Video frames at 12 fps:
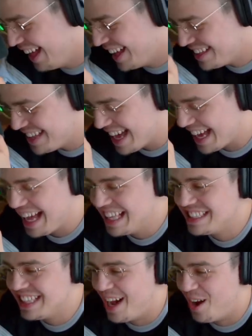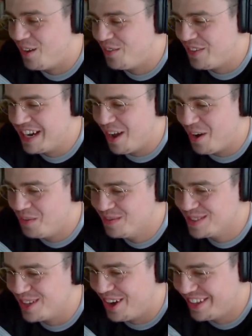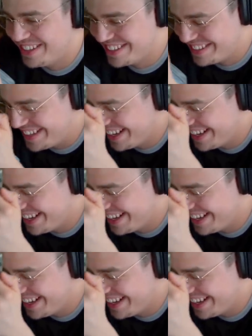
Der ganze Aufwand umsonst.